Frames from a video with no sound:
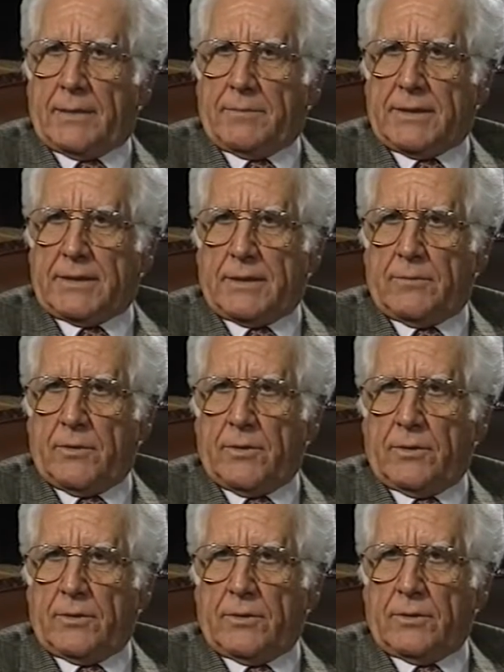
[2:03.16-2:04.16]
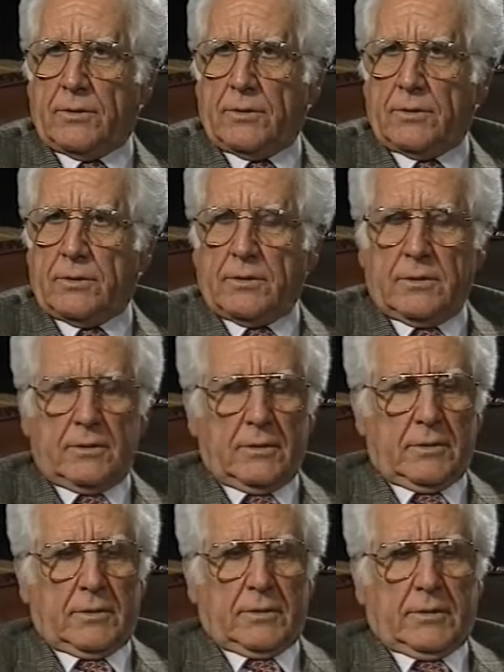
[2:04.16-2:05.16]
del matrimonio,
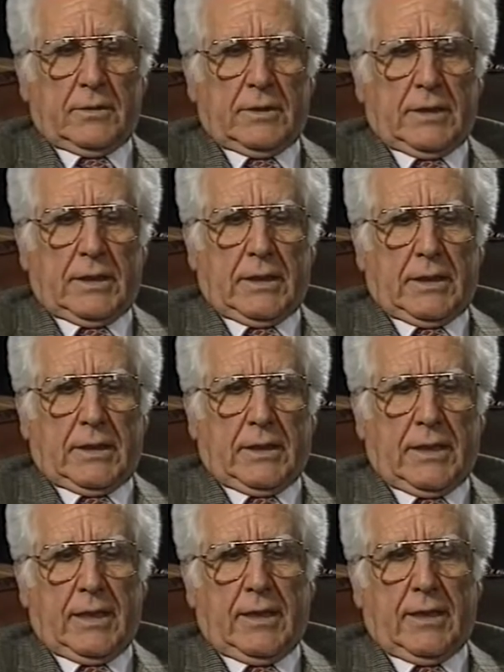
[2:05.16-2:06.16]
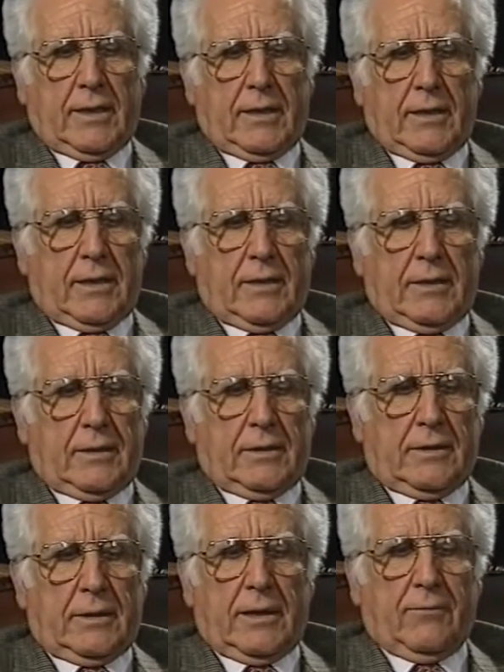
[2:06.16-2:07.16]
eh, che
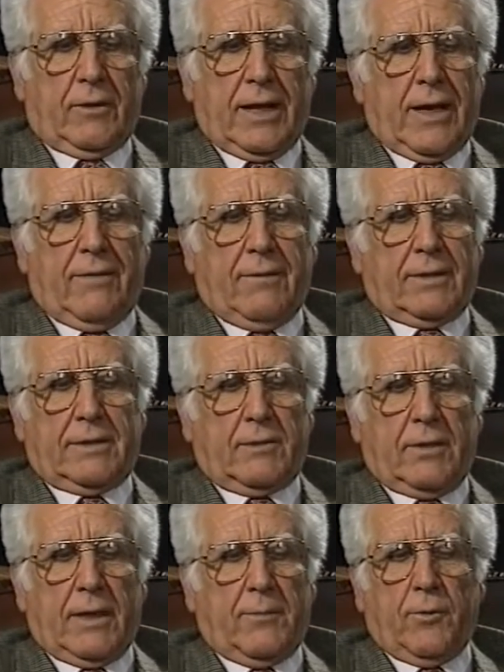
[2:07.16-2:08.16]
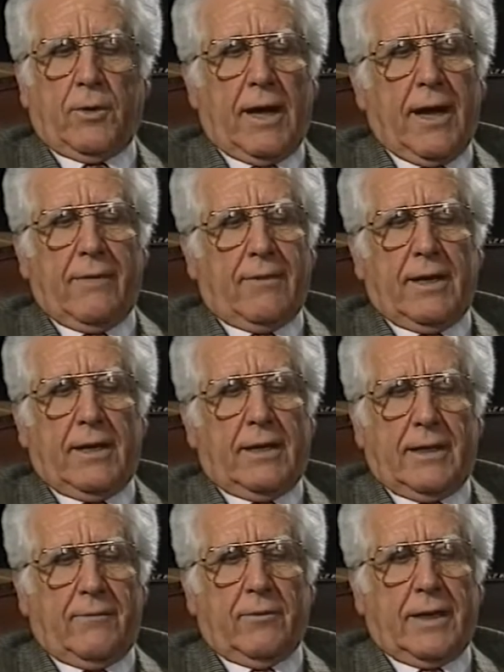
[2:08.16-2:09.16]
si lavorava, si collaborava
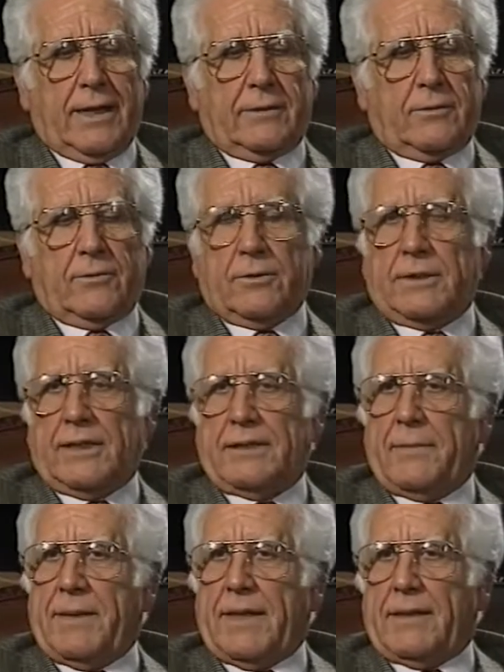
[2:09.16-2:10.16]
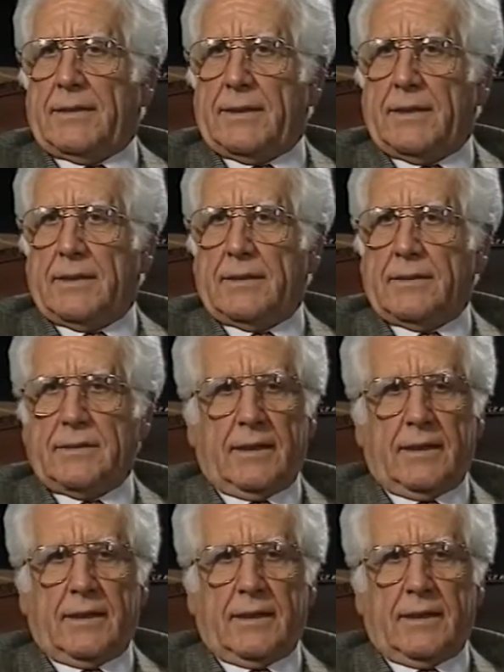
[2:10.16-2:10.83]
lavorando costantemente,